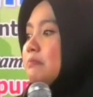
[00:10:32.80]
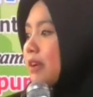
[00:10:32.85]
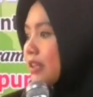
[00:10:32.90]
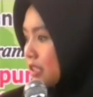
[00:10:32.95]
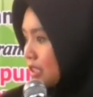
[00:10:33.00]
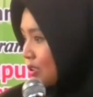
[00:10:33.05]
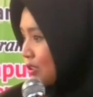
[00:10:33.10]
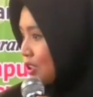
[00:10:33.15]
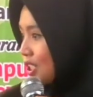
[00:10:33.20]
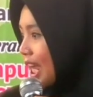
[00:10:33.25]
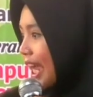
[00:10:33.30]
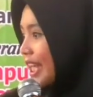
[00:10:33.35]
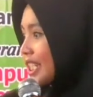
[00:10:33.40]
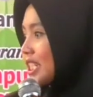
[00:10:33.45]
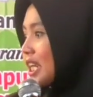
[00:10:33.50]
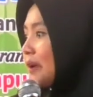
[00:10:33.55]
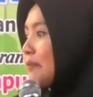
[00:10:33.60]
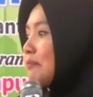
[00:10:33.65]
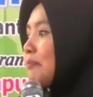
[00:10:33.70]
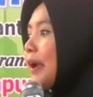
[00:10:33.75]
Masih usia
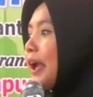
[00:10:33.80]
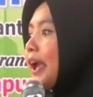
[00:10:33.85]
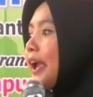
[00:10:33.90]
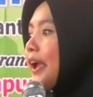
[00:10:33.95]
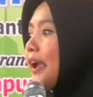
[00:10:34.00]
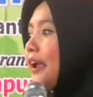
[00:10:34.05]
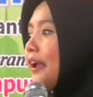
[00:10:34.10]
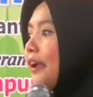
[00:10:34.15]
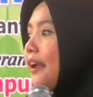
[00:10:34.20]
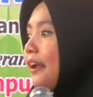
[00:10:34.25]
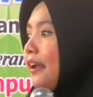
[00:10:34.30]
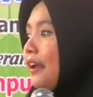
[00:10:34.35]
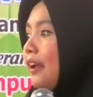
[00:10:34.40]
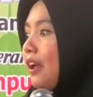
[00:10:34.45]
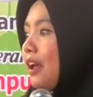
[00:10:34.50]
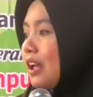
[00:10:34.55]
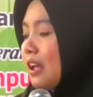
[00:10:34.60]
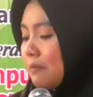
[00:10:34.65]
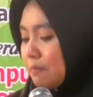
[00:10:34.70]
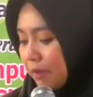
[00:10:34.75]
SMP.
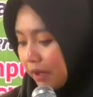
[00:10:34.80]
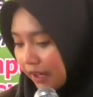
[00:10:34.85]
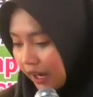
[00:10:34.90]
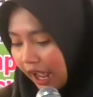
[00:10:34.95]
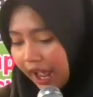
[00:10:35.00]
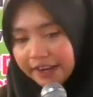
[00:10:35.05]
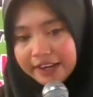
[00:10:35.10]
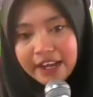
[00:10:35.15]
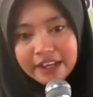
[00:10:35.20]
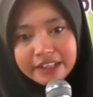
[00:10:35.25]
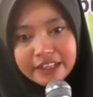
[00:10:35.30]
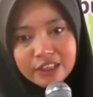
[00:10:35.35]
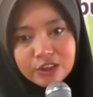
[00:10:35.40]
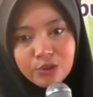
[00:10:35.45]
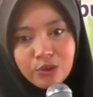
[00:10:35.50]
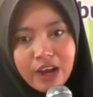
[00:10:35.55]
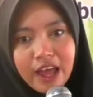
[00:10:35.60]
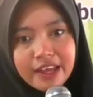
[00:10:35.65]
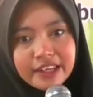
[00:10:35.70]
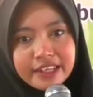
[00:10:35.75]
Barang anak
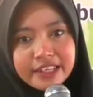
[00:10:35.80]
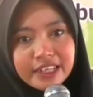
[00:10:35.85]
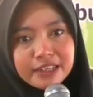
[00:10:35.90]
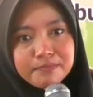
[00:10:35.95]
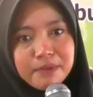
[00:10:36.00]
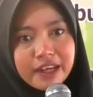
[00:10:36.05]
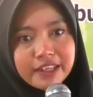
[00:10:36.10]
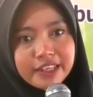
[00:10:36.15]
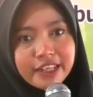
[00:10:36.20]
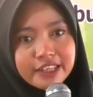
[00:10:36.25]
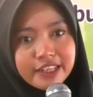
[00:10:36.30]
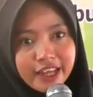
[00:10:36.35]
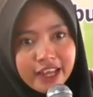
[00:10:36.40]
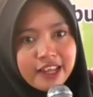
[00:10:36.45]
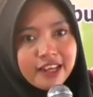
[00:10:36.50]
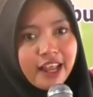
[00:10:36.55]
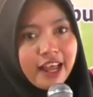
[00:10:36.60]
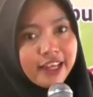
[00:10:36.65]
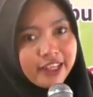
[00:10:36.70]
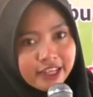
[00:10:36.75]
itu lahir,
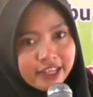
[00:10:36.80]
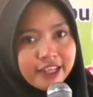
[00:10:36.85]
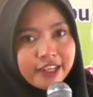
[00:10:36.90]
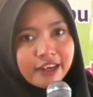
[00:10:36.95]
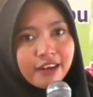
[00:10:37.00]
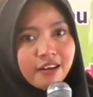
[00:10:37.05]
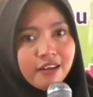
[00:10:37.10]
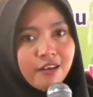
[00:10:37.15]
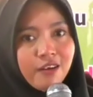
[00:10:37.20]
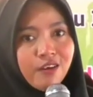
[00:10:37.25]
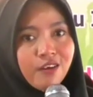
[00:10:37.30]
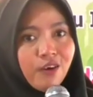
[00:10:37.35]
bayinya lahir,